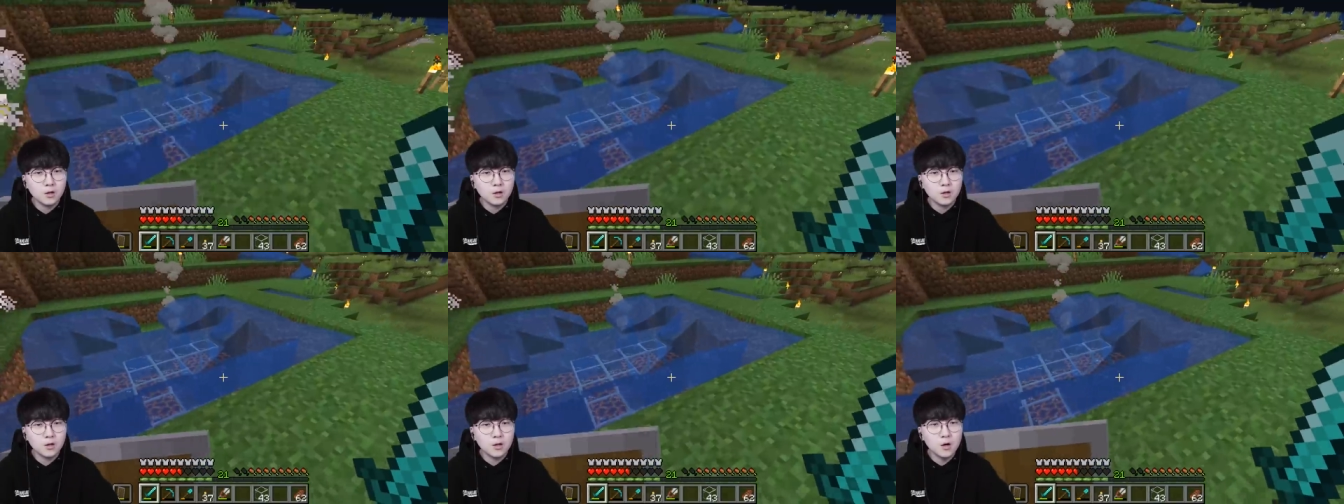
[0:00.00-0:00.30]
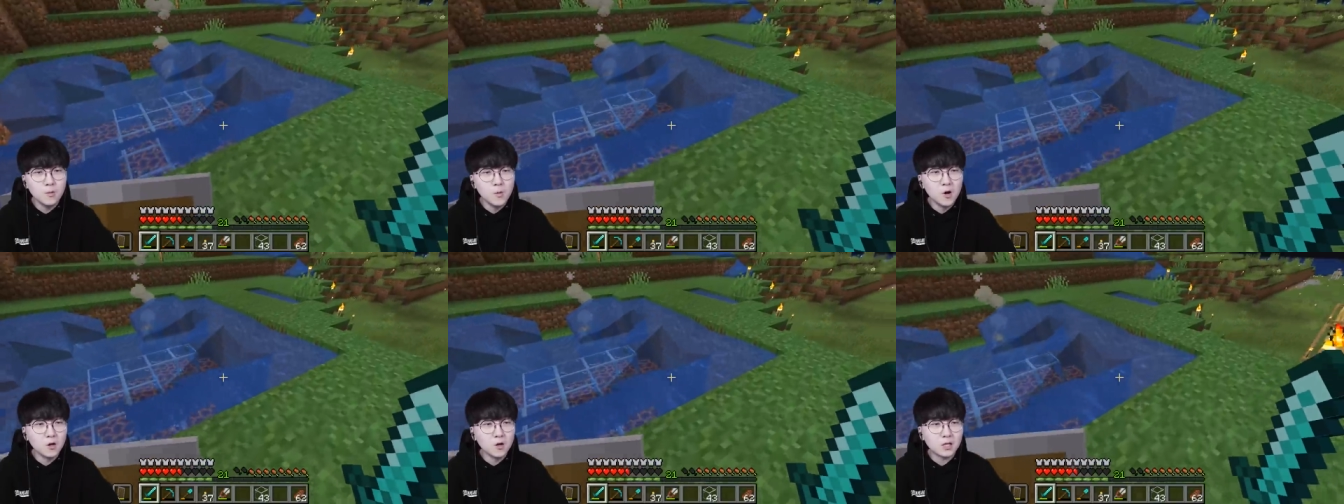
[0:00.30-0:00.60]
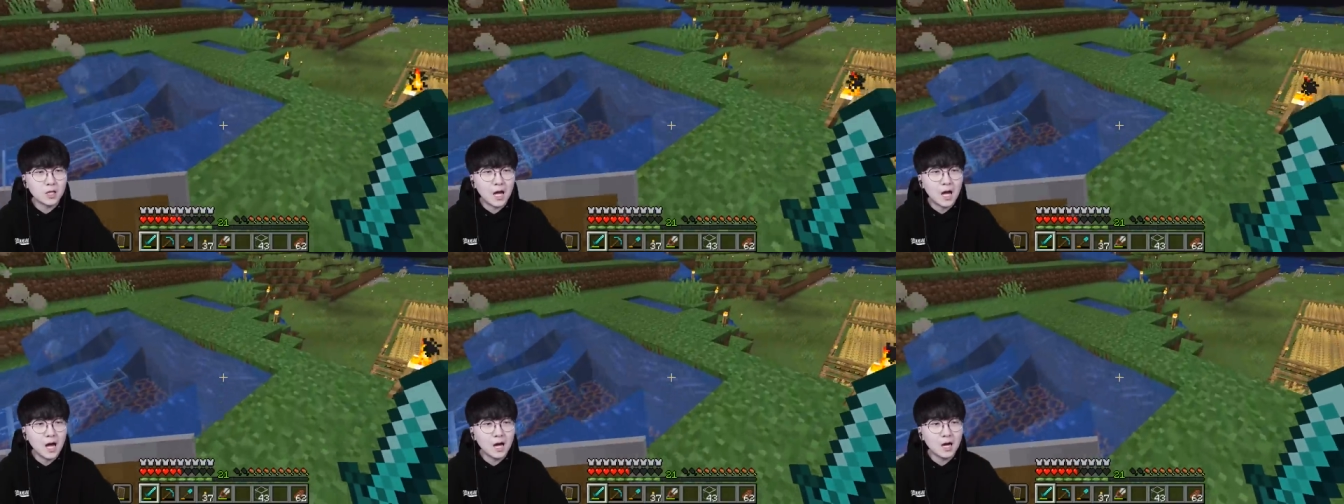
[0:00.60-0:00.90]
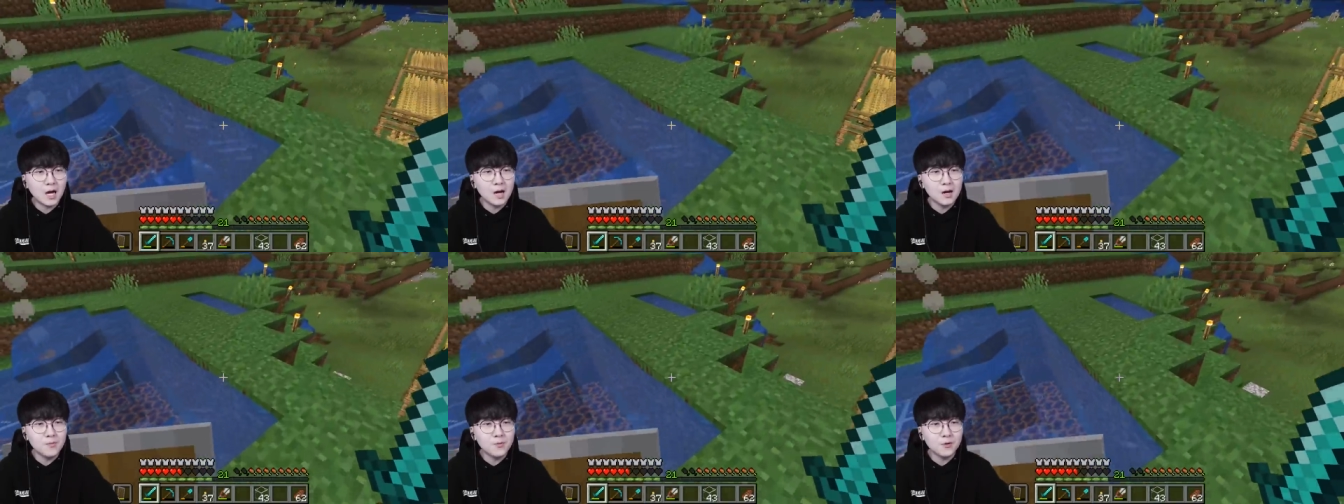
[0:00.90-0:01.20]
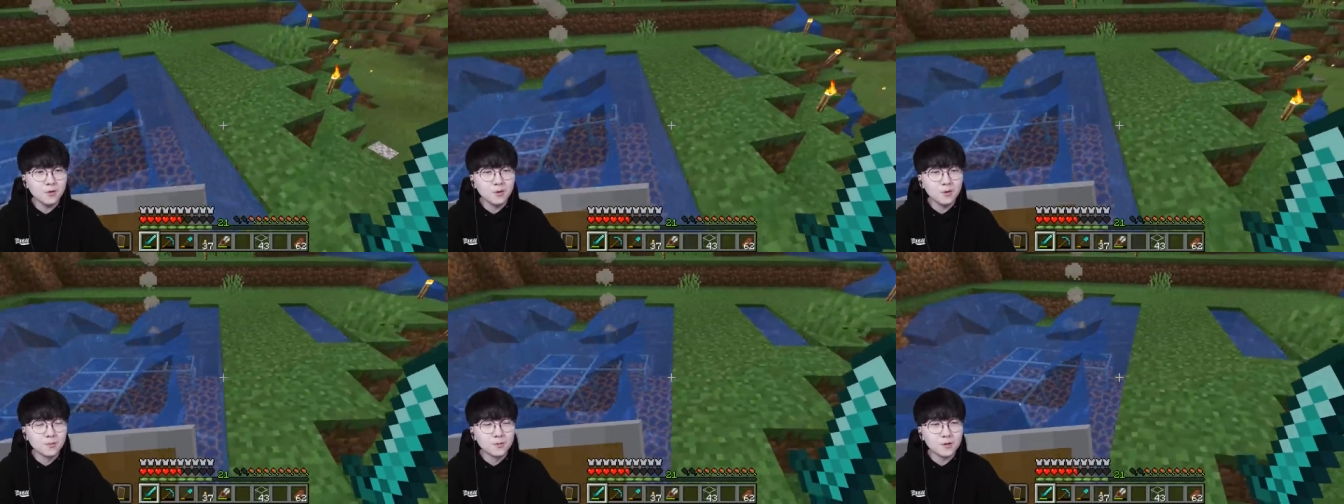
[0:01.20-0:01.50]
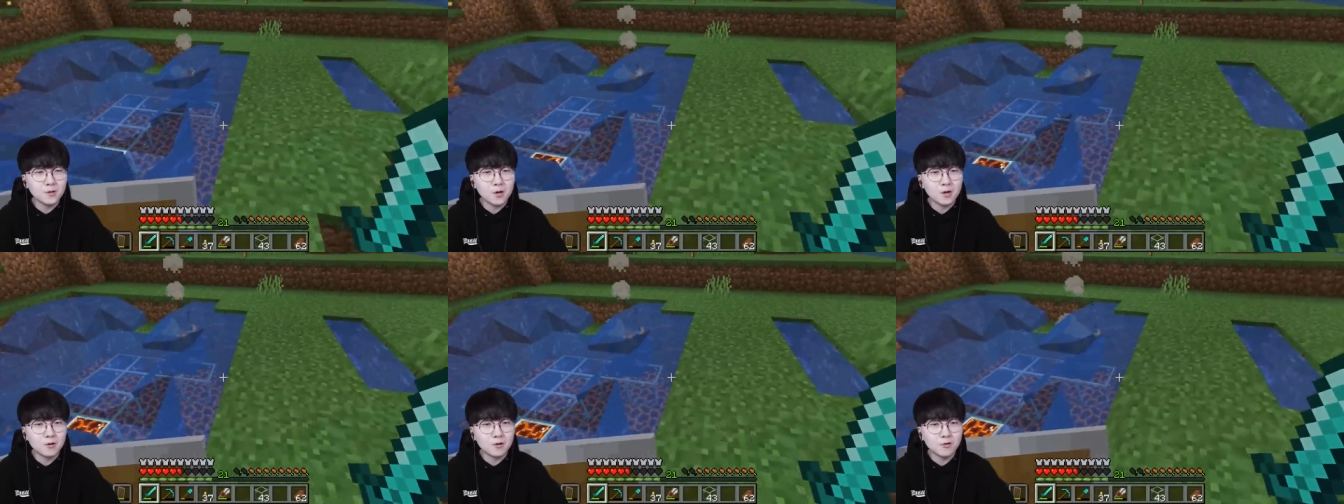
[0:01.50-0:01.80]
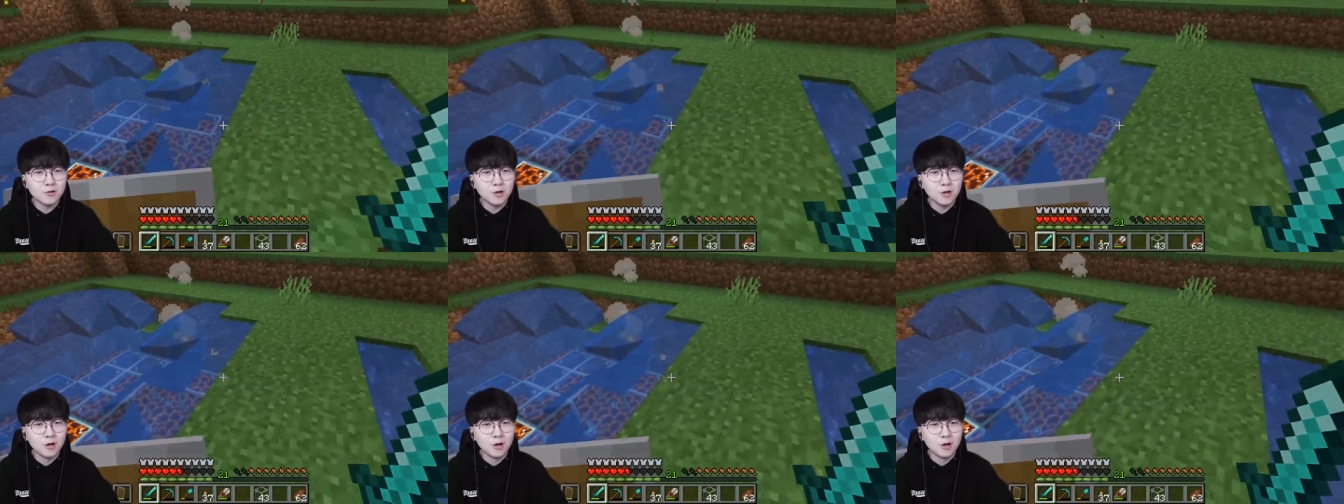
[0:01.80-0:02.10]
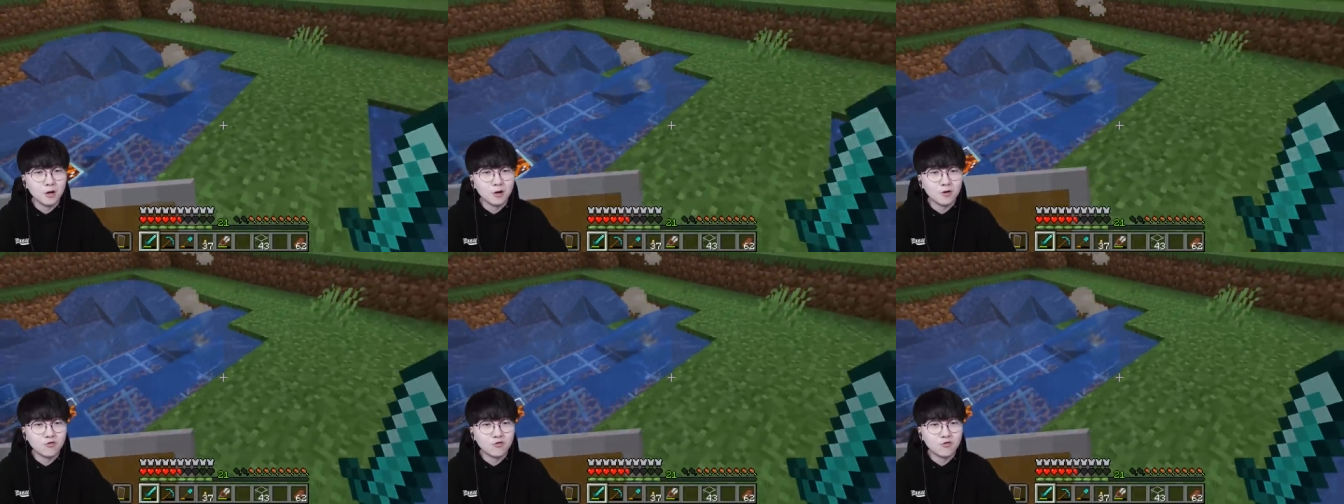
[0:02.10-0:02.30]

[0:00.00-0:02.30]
이거 뭐 다 깔 필요는 없을 것 같고요